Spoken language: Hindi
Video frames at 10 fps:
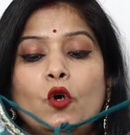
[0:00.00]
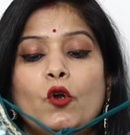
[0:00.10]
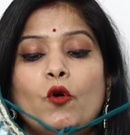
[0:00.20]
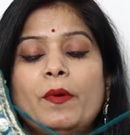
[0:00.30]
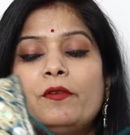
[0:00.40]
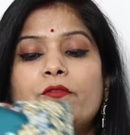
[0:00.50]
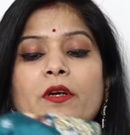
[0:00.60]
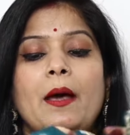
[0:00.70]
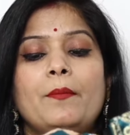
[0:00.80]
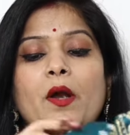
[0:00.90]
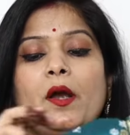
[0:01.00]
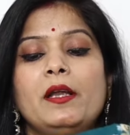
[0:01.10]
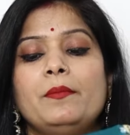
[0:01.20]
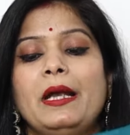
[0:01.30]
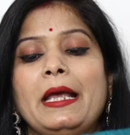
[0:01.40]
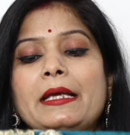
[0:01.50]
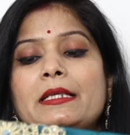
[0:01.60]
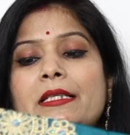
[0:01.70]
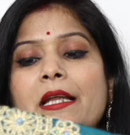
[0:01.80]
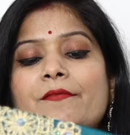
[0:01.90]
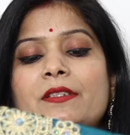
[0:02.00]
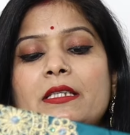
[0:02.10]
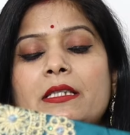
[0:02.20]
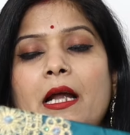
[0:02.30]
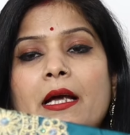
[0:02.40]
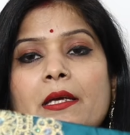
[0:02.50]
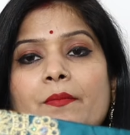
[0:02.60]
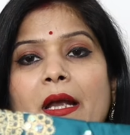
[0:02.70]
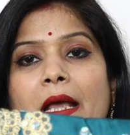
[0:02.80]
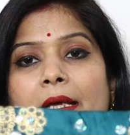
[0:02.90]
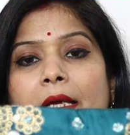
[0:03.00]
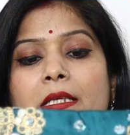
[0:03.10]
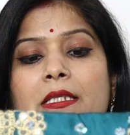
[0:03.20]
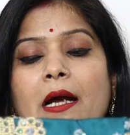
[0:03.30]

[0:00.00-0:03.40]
दोनों पे फुल एम्ब्रॉयडरी मिलेगी स्लीव्स इस तरह की मिलेंगी